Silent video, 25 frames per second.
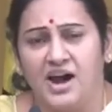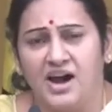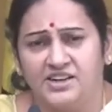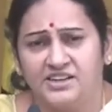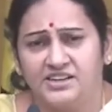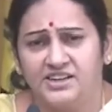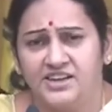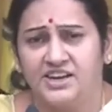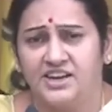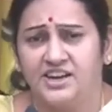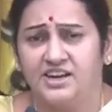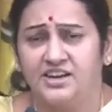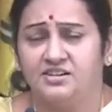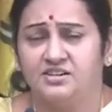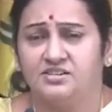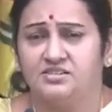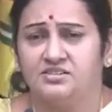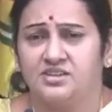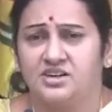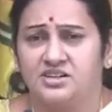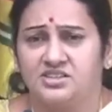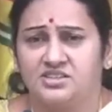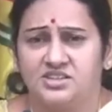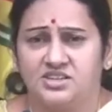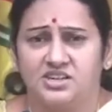పార్టీ
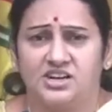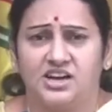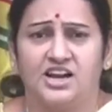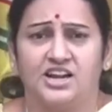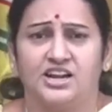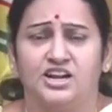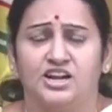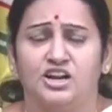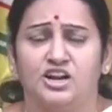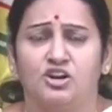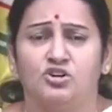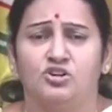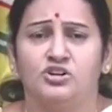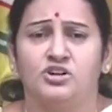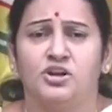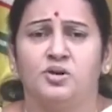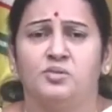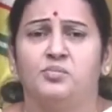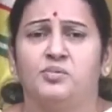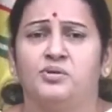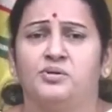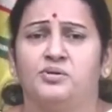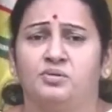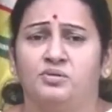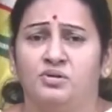కష్టకాలంలో
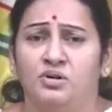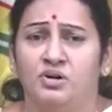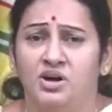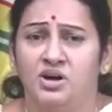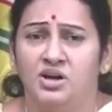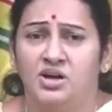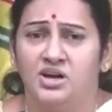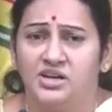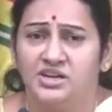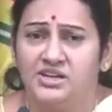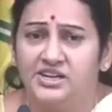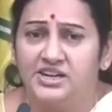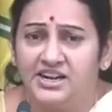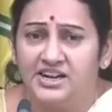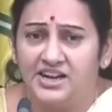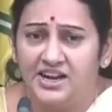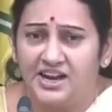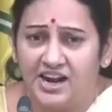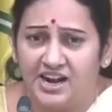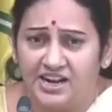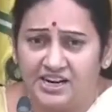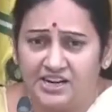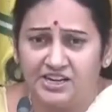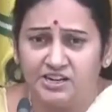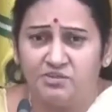ఉన్నప్పుడు
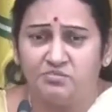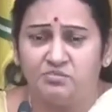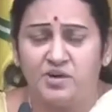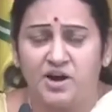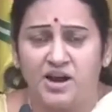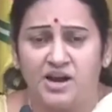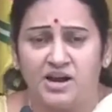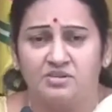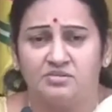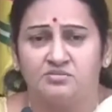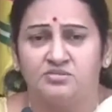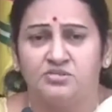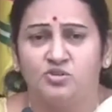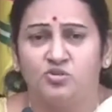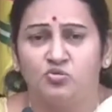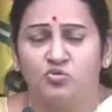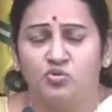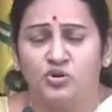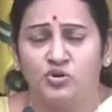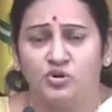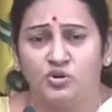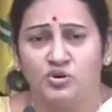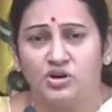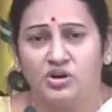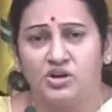నీలాంటి మా
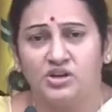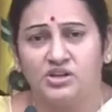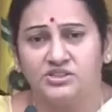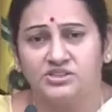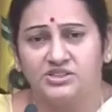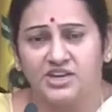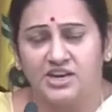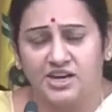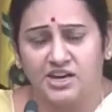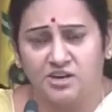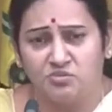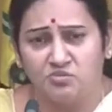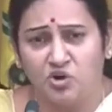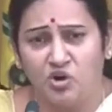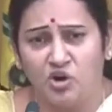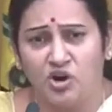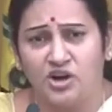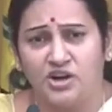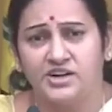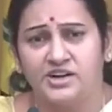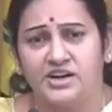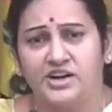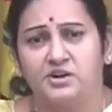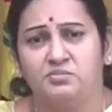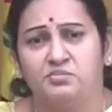నువ్వు
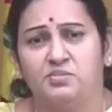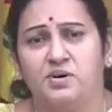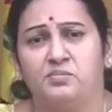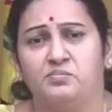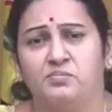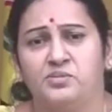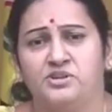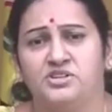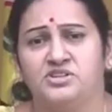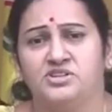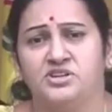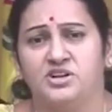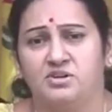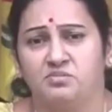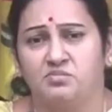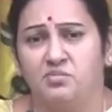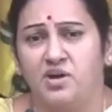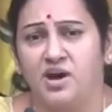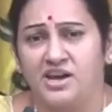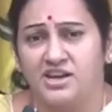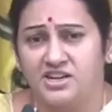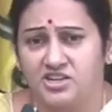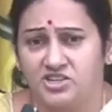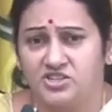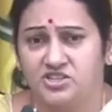జగన్మోహన్ రెడ్డి పంపించిన
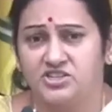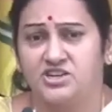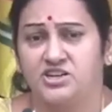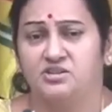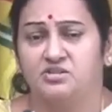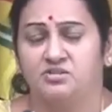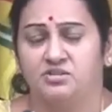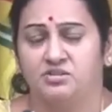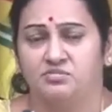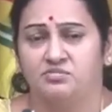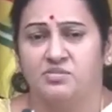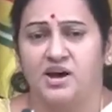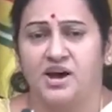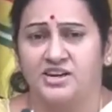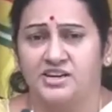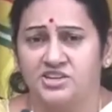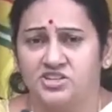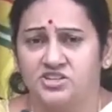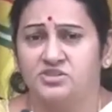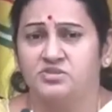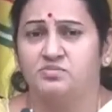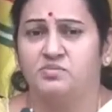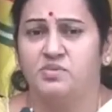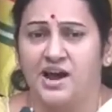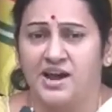మారిచి
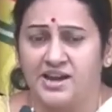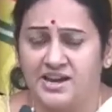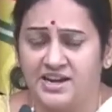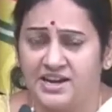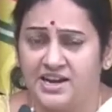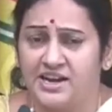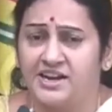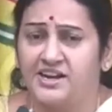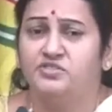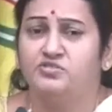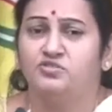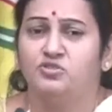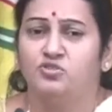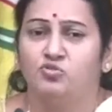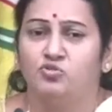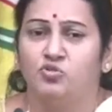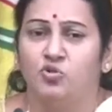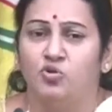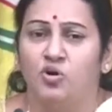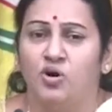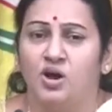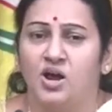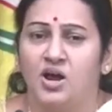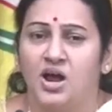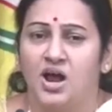మారిచి మాయలేడివి
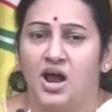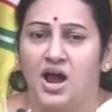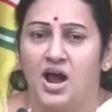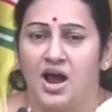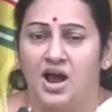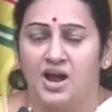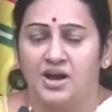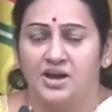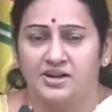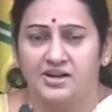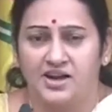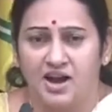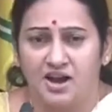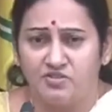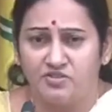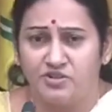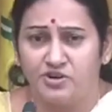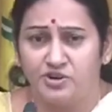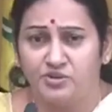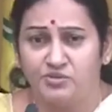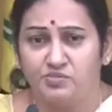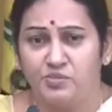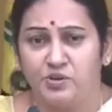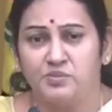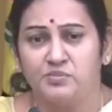నువ్వు ఆ
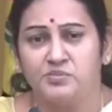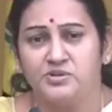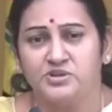రావణుడు